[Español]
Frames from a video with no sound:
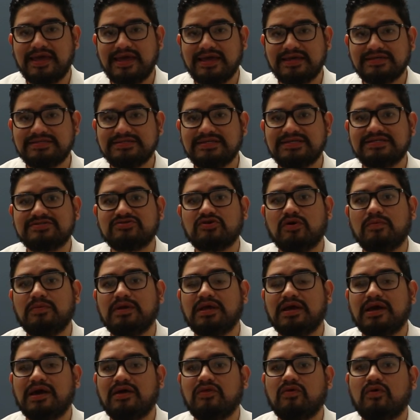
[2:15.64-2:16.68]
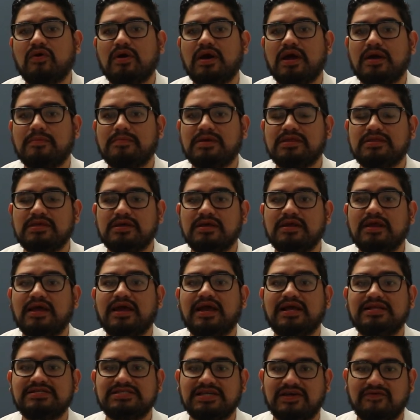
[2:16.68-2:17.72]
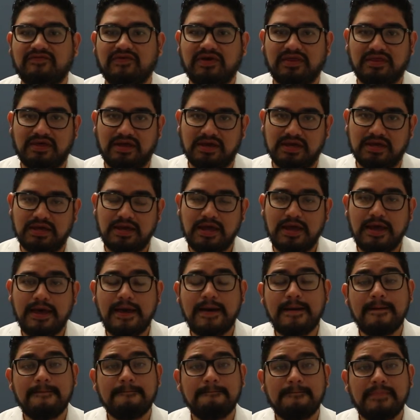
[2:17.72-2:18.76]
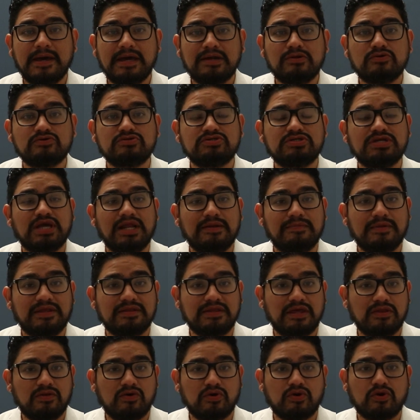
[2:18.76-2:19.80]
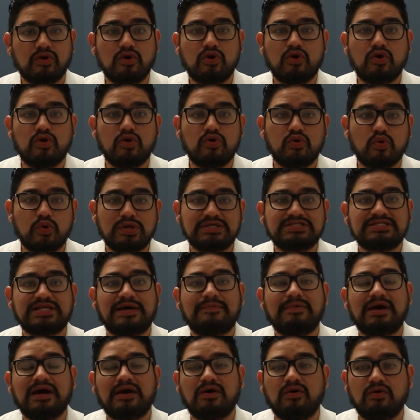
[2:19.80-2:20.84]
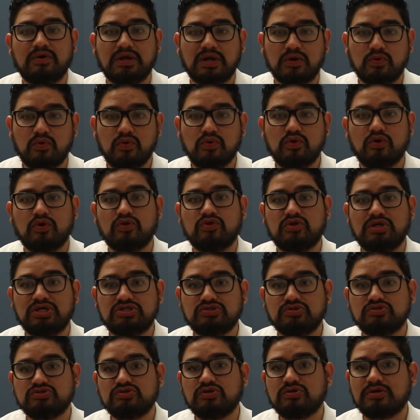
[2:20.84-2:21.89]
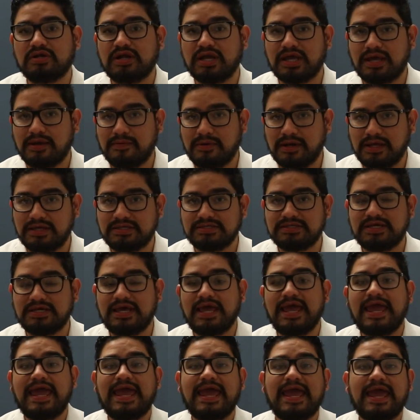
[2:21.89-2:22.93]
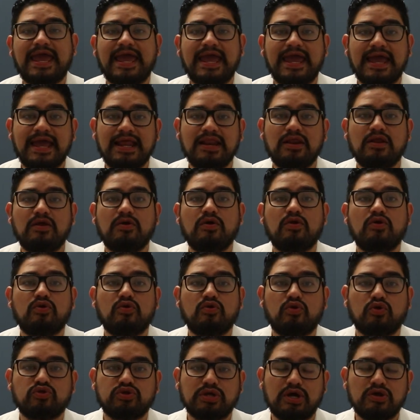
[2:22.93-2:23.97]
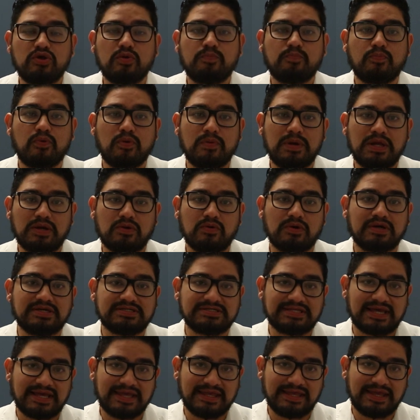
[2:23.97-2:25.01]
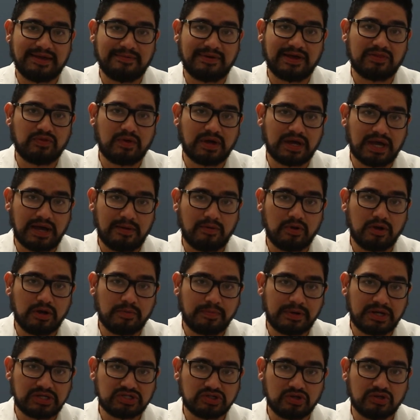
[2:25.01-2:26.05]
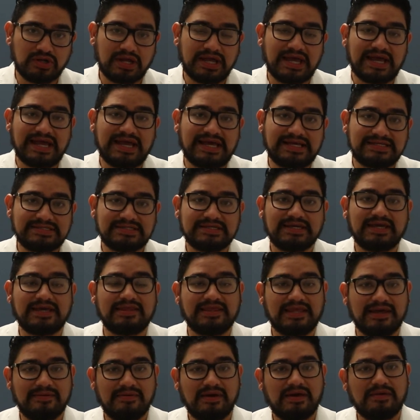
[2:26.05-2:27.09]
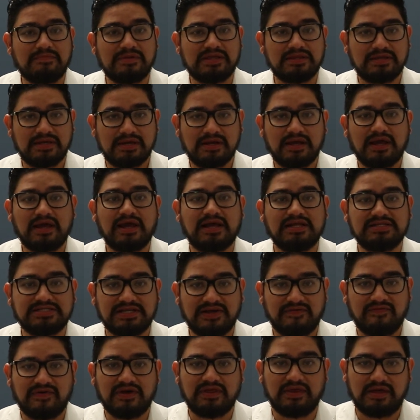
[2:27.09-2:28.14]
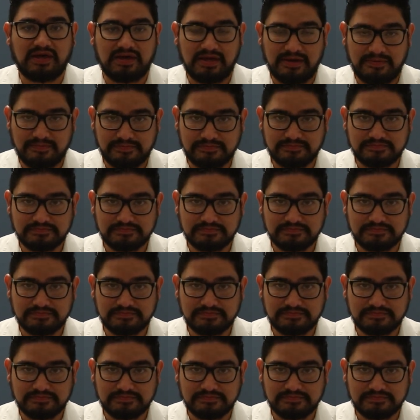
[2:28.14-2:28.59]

este está obligado a emitir el CFDI, pero si el vendedor no está bajo ninguno de estos dos regímenes, el notario público que está llevando a cabo la operación es quien debe emitir el CFDI.